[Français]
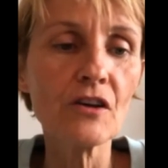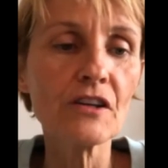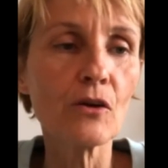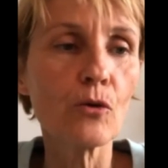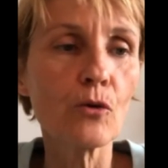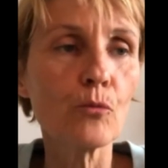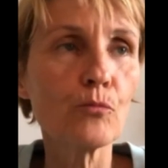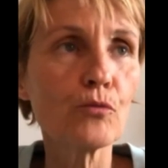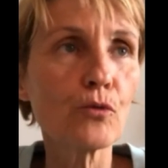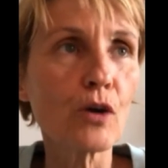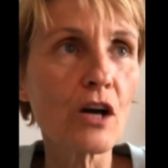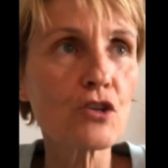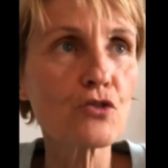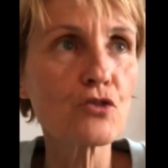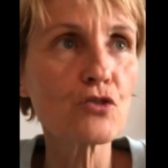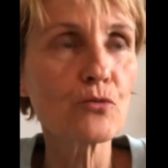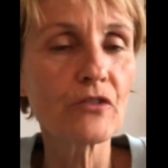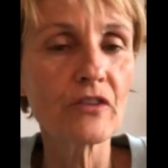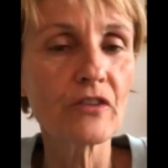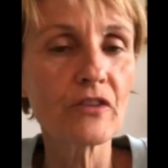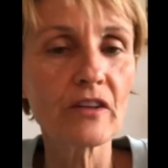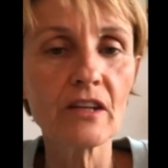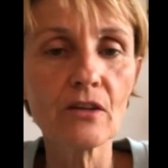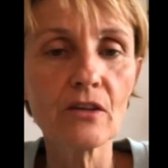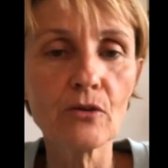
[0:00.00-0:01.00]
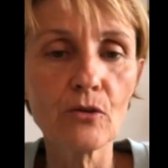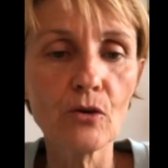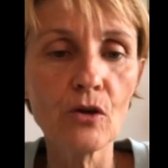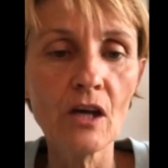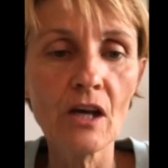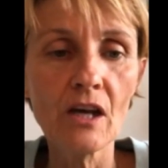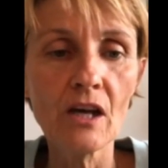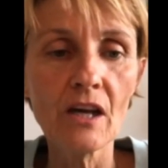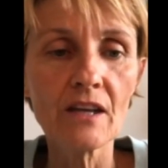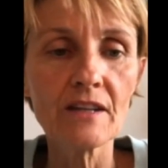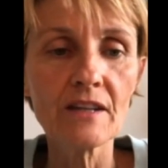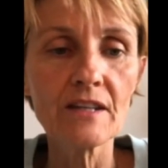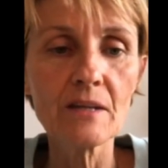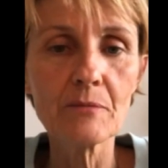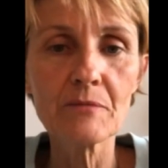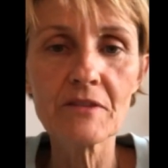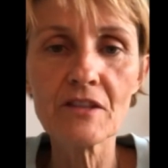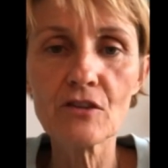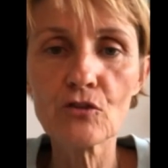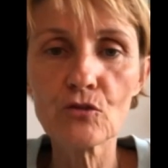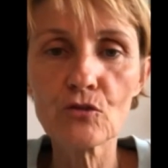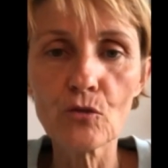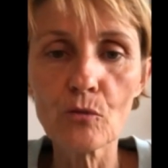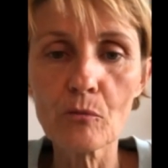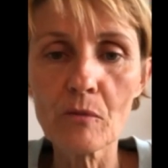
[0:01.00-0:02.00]
Et on peut rajouter euh, des
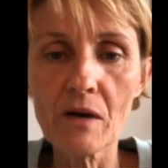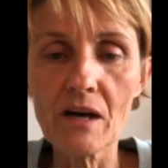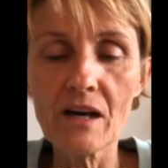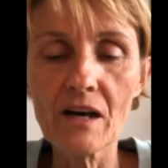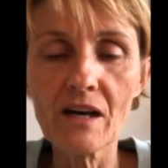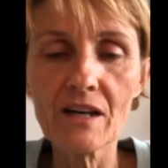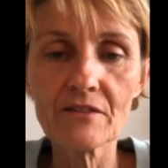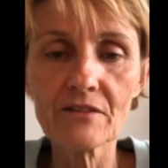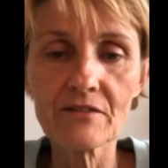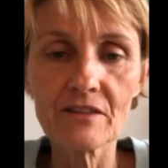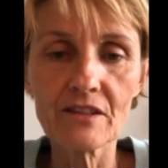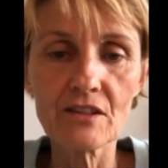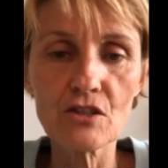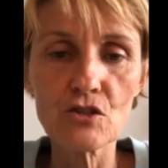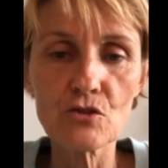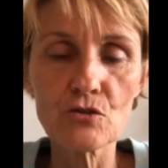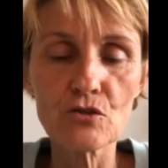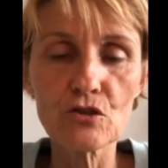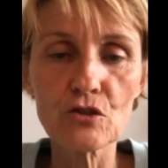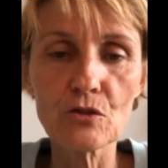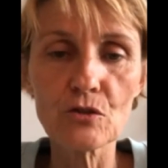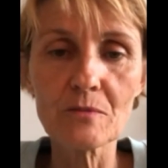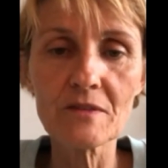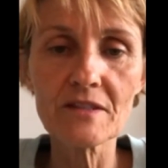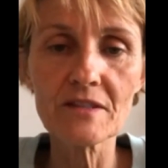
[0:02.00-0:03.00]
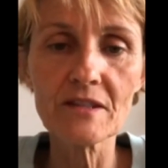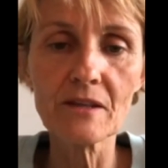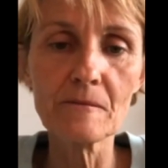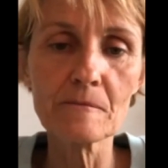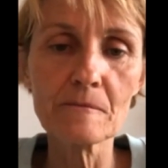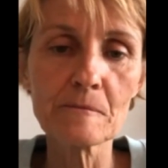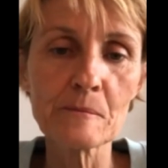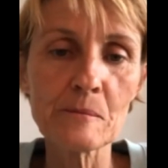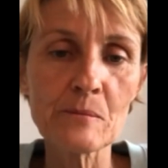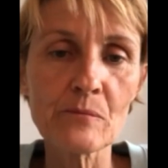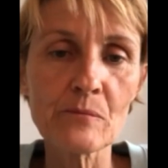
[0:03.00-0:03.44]
petites tomates, enfin, des choses comme ça.